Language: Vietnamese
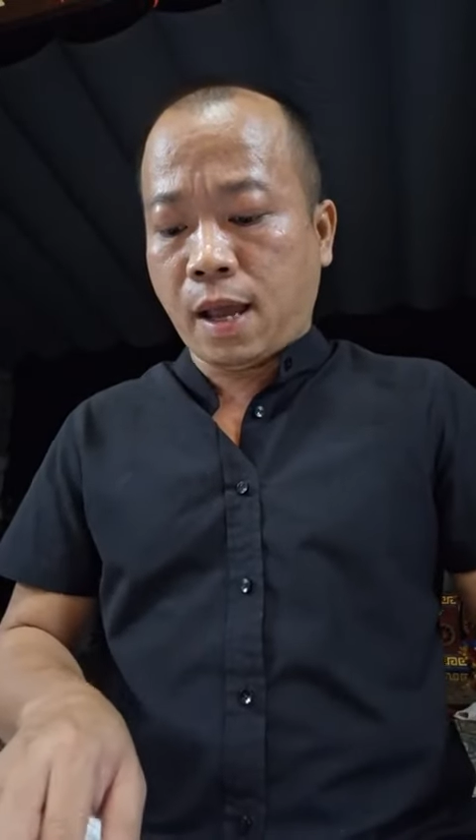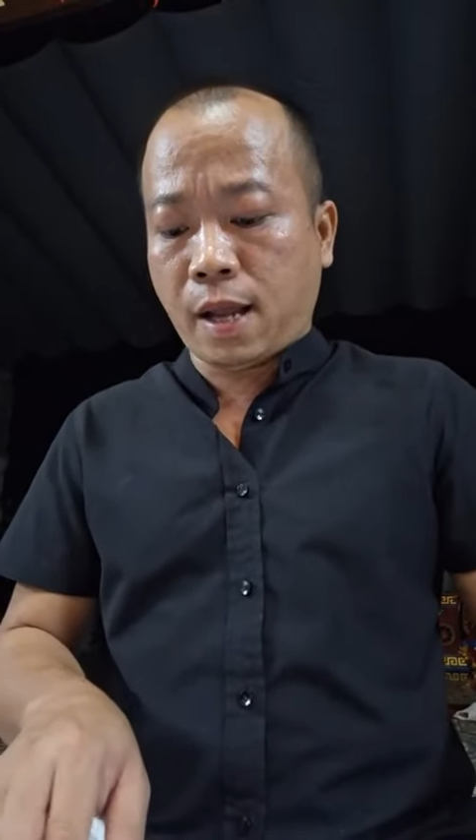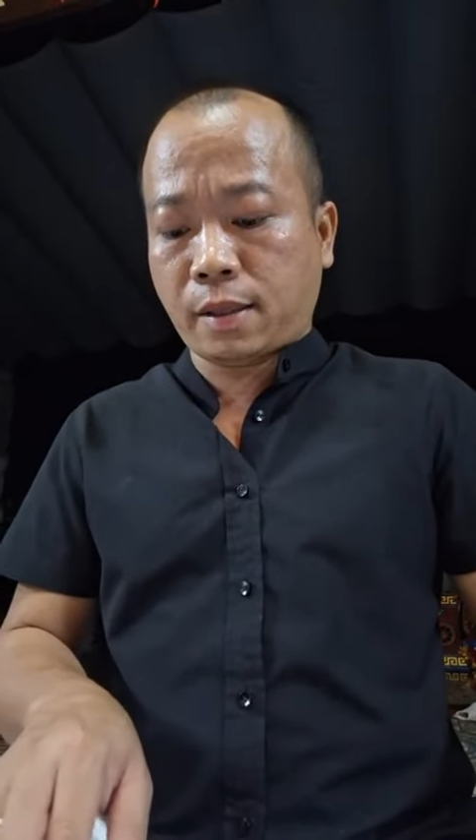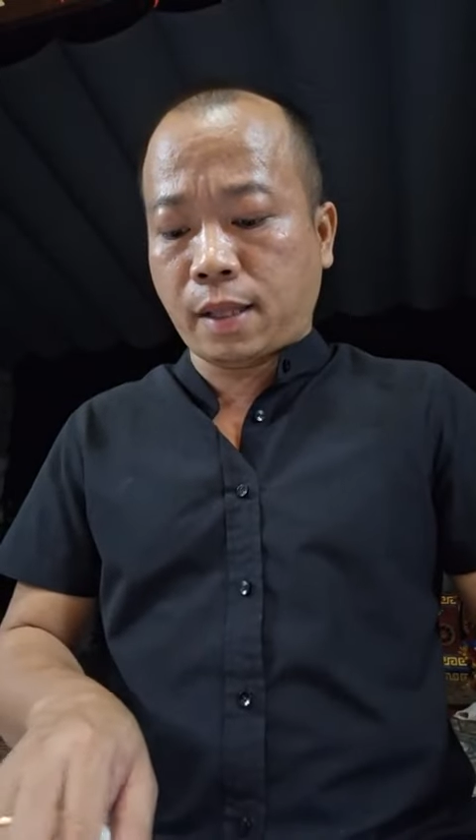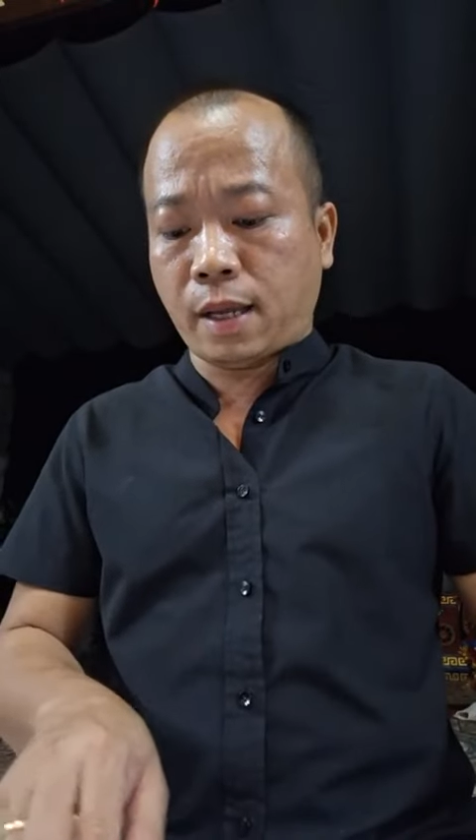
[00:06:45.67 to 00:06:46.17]

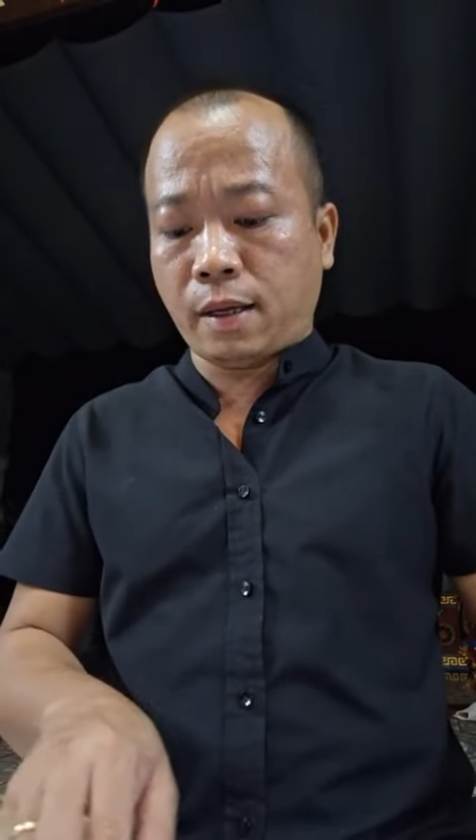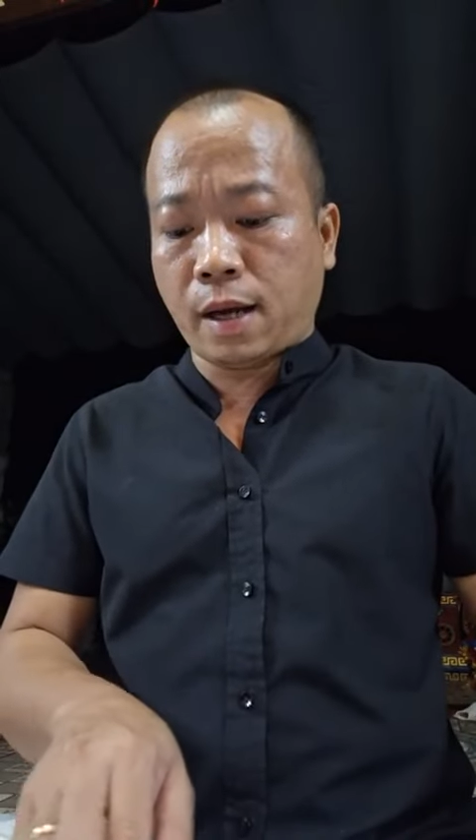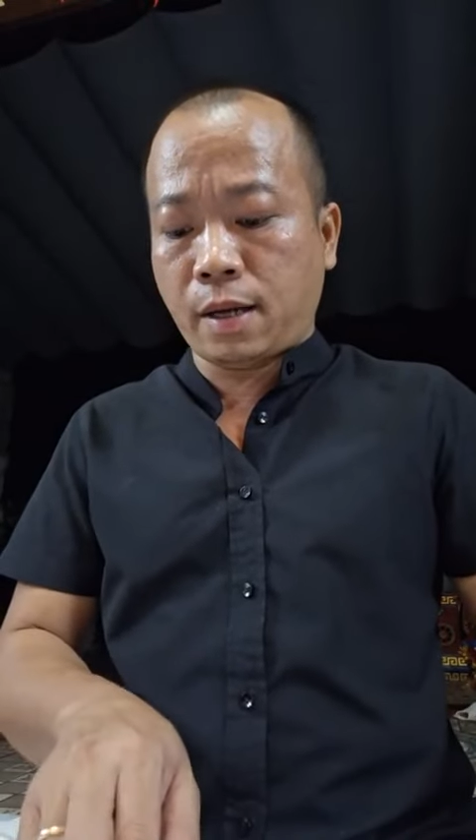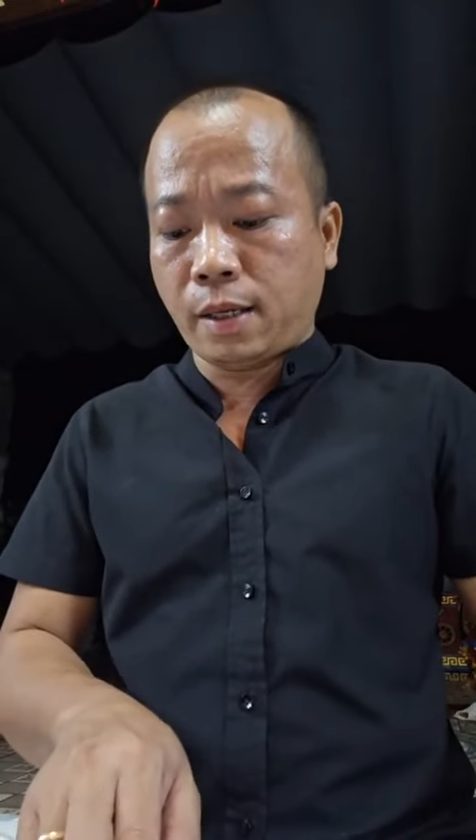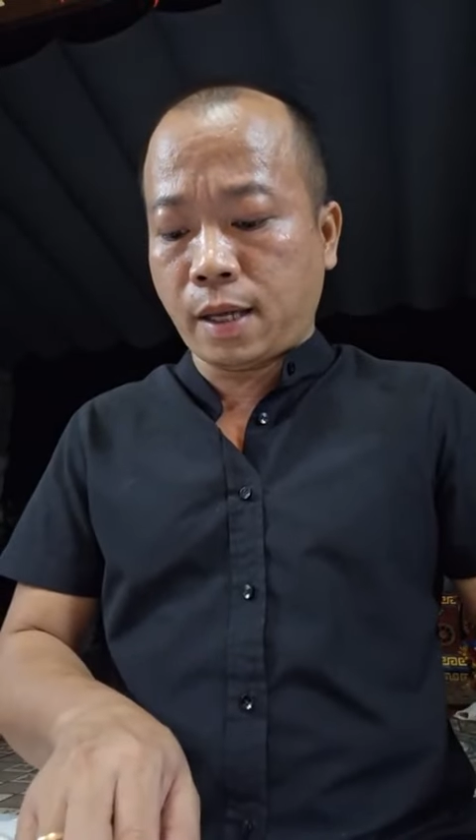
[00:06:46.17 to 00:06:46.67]
hết tình
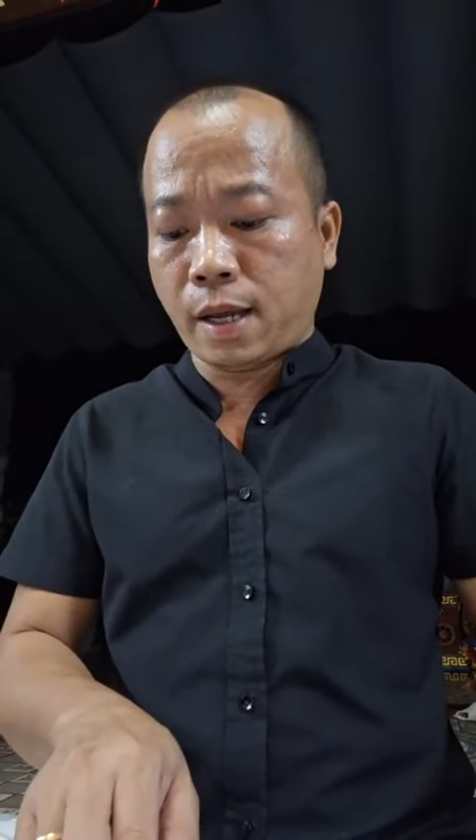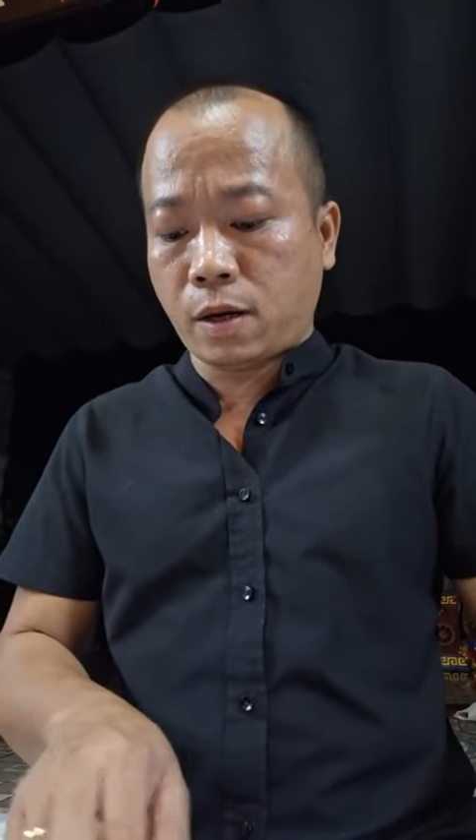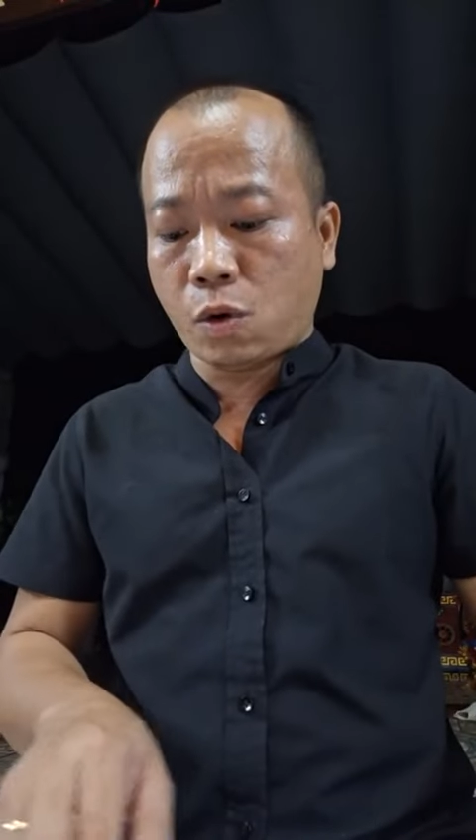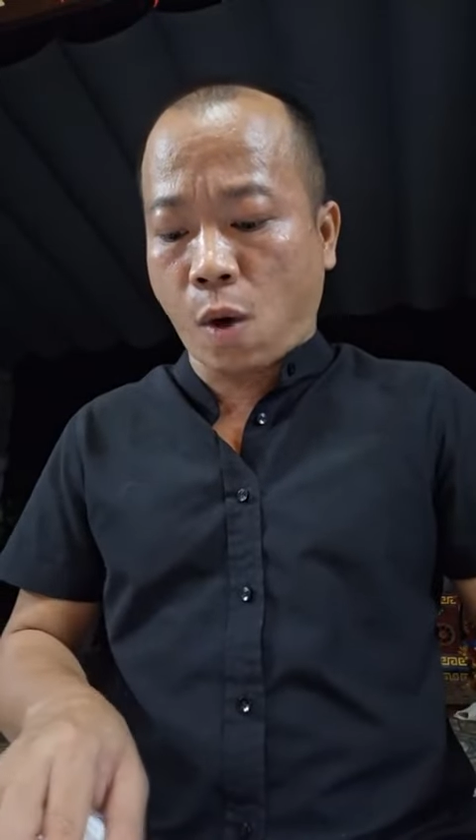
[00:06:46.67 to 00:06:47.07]
ân nghĩa